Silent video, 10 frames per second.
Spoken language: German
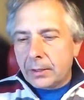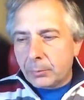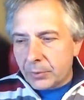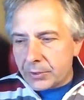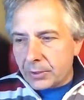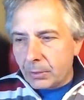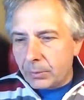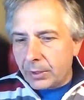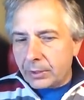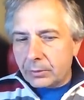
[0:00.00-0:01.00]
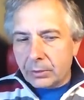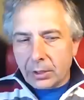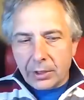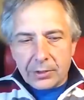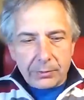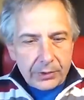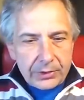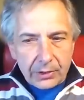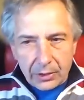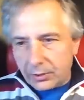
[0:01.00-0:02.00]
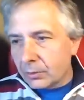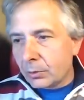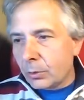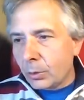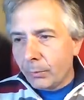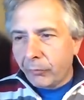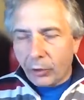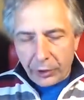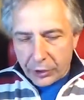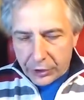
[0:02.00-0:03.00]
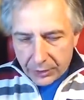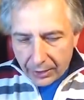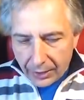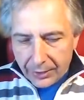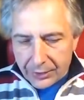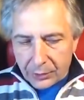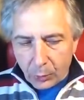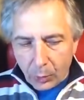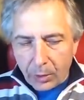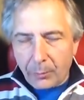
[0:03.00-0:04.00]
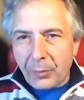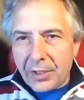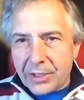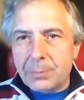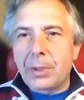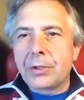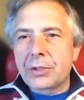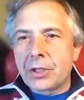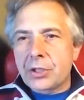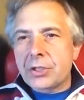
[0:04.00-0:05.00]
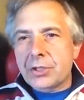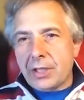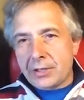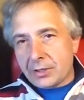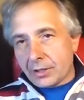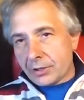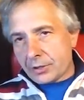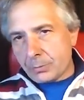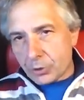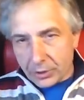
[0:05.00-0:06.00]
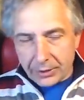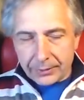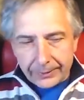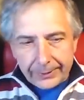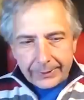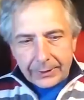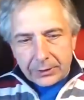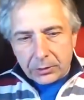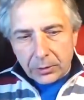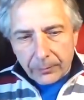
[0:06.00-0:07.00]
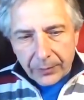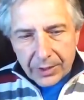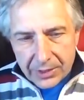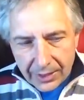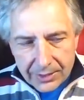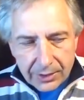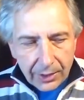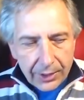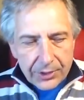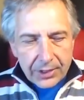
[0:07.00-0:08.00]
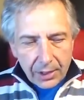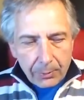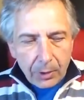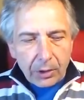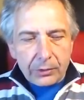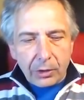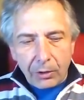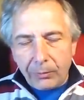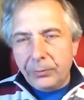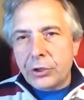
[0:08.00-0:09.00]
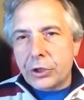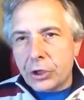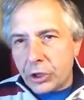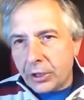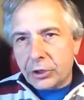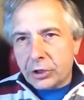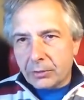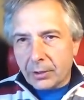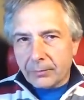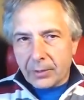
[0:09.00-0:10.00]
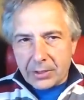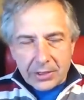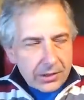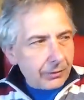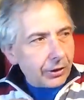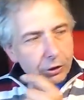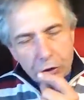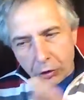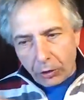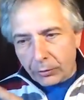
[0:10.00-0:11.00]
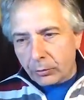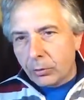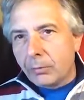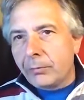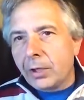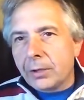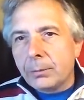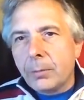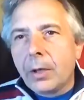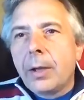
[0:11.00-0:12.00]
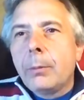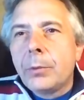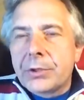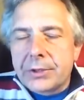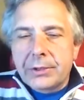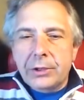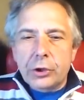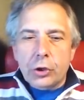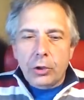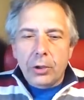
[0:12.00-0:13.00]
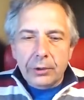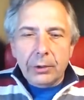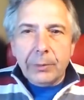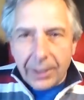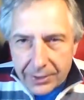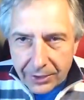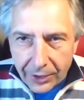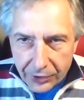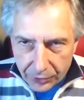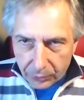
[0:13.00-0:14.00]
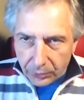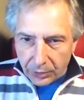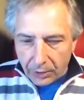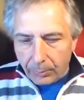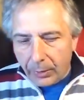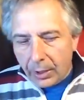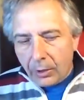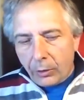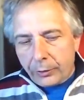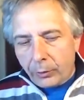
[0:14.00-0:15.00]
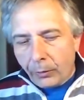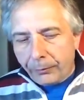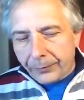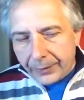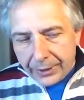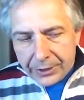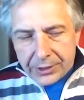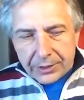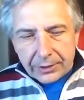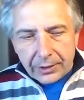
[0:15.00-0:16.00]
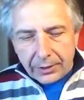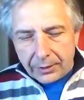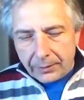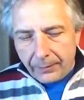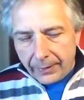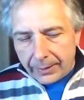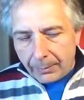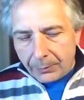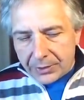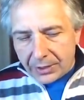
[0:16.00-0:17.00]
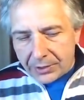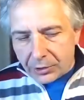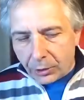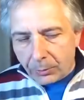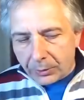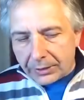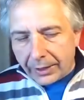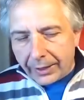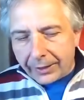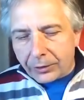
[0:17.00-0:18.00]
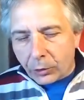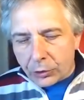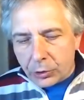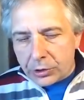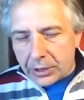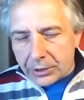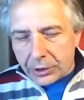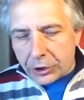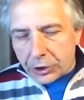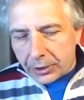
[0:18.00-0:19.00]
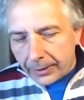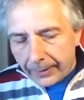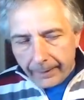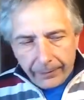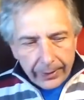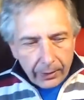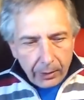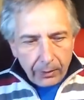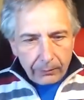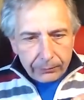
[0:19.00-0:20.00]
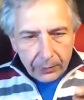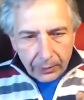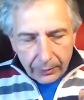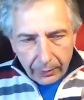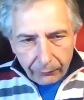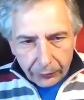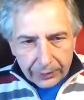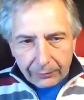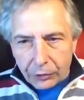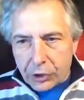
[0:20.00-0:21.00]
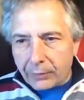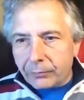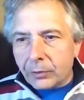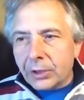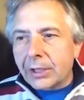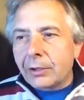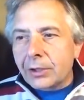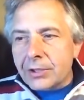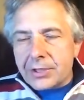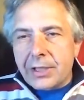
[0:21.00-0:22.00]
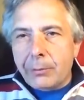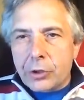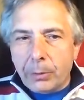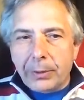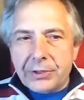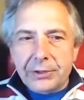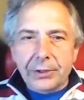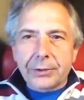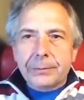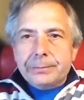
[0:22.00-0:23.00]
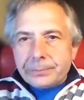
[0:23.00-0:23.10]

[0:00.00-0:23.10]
die Bundesrepublik und alles, was da hier noch rumfleucht, alles nur im Nießbrauchsrecht des Kaiserreichs besteht. So, das Kaiserreich selber darf nicht geschädigt werden. Das heißt, wenn hier Steuern erhoben werden, müssen die Steuern dem Kaiserreich zugutekommen und dürfen nicht äh, dem Besatzer über drei Ecken noch zusätzlich äh, einen Vorteil verschaffen. Und genau das ist nämlich hier passiert.